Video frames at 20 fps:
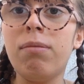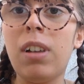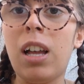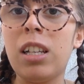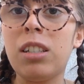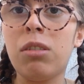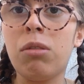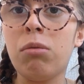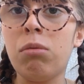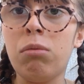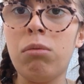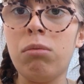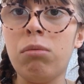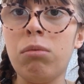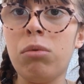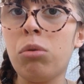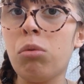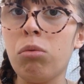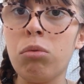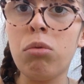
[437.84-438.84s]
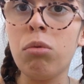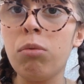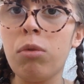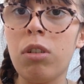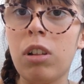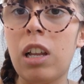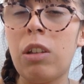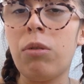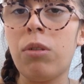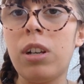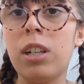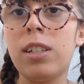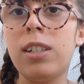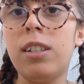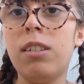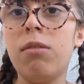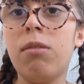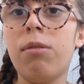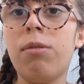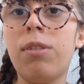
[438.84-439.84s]
à ce qu'on tombe dans
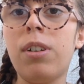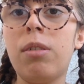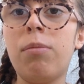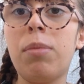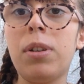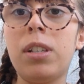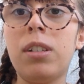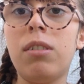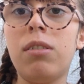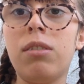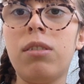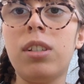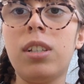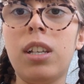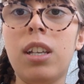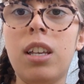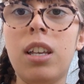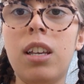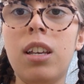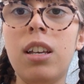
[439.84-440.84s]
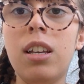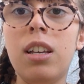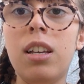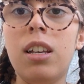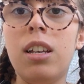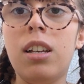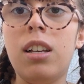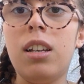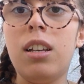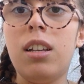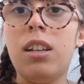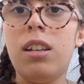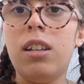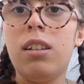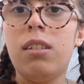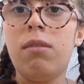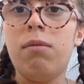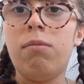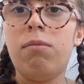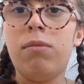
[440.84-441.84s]
l'anorexie, en fait, parce que c'est.
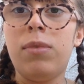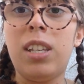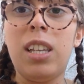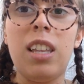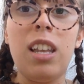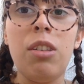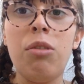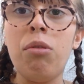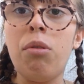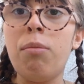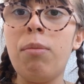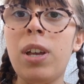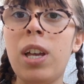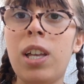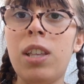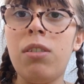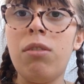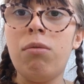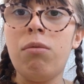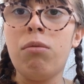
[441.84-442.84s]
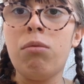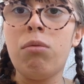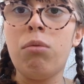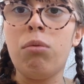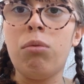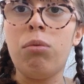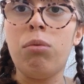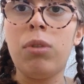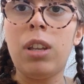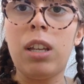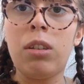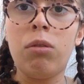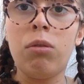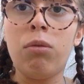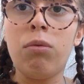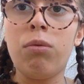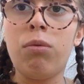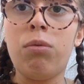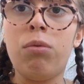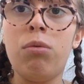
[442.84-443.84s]
C'est des domaines où on
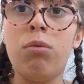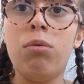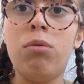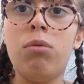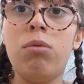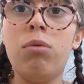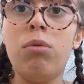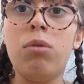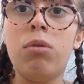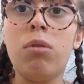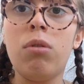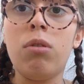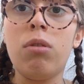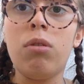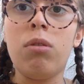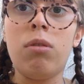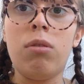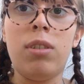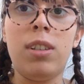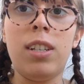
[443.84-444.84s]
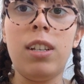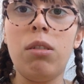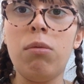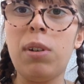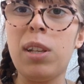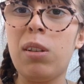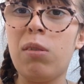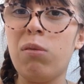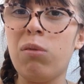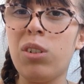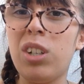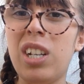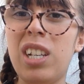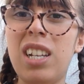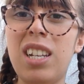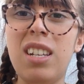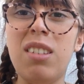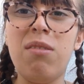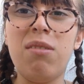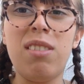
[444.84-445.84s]
attend de vous une, silhouette
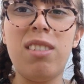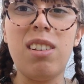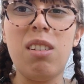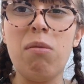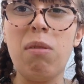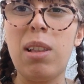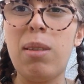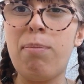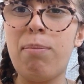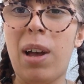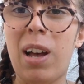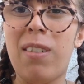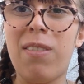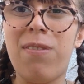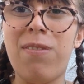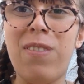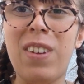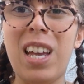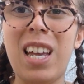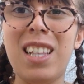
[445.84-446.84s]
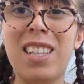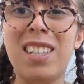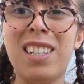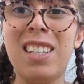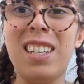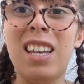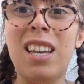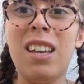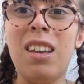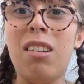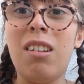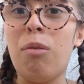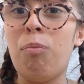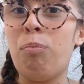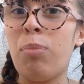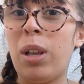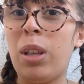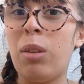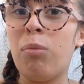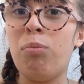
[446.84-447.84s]
longiligne, une silhouette parfaite, euh,
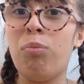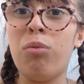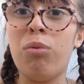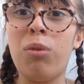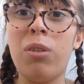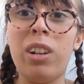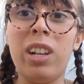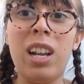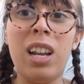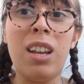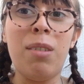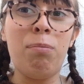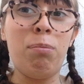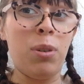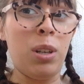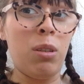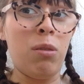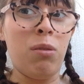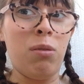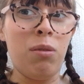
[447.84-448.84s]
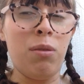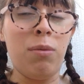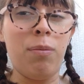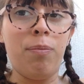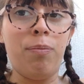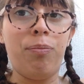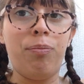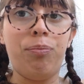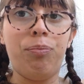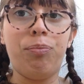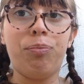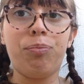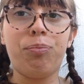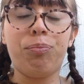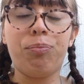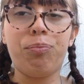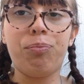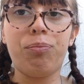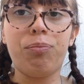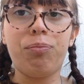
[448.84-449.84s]
pas de bourrelet, pas de.
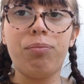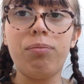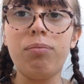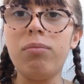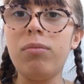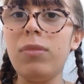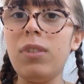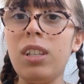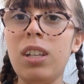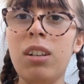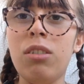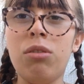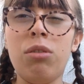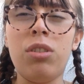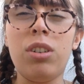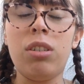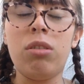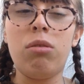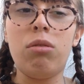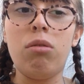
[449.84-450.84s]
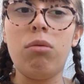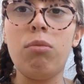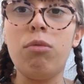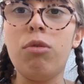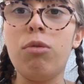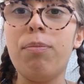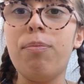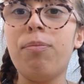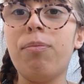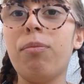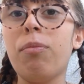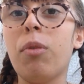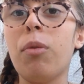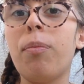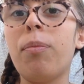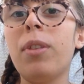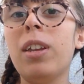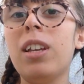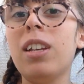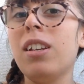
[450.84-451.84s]
Ah, je cherche le mot.
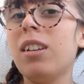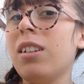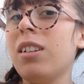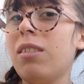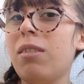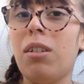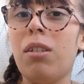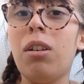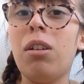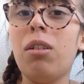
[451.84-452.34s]
Bon, euh,